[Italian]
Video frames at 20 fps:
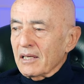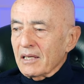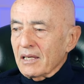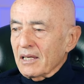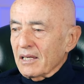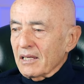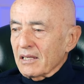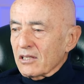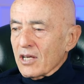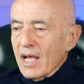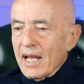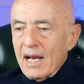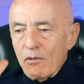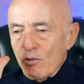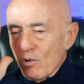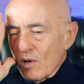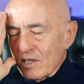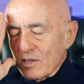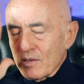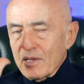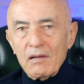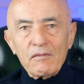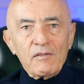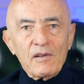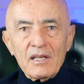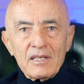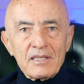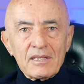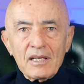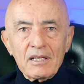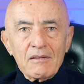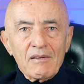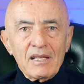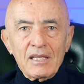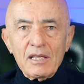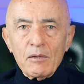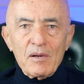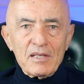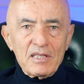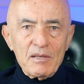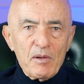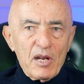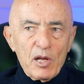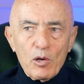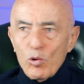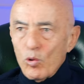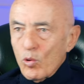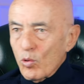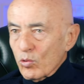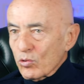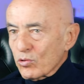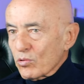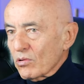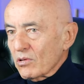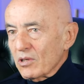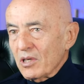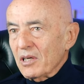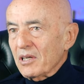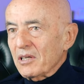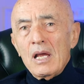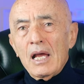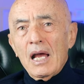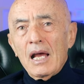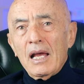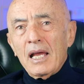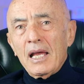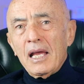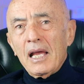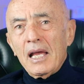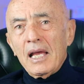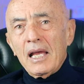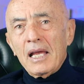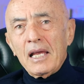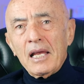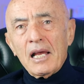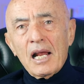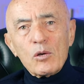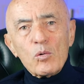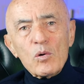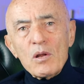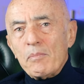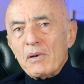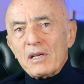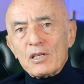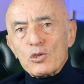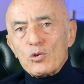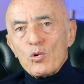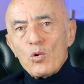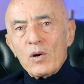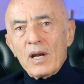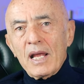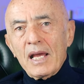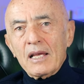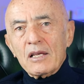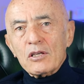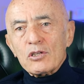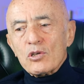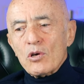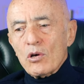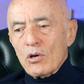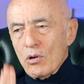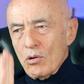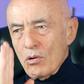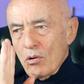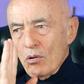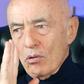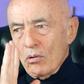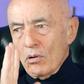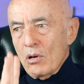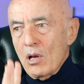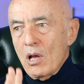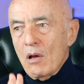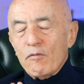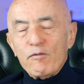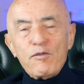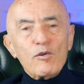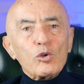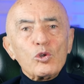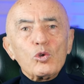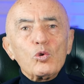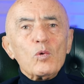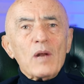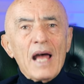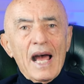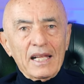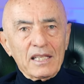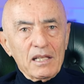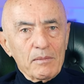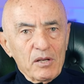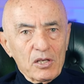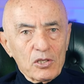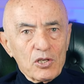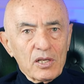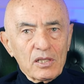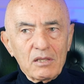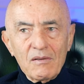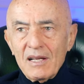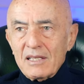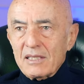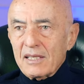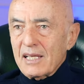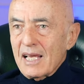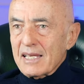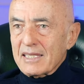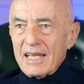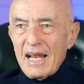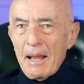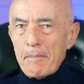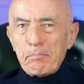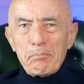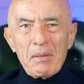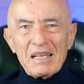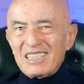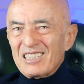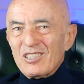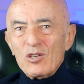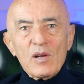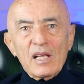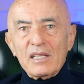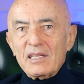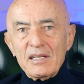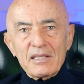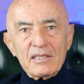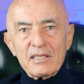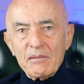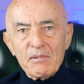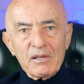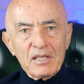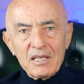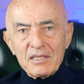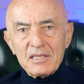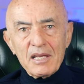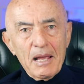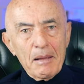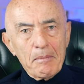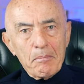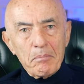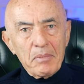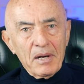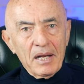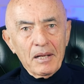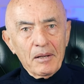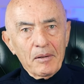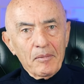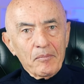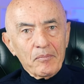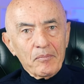eh, ha una vocazione fissa diventi quasi pericoloso. E, e alcune persone sono fortunate per certi versi di essere appassionatissime da sempre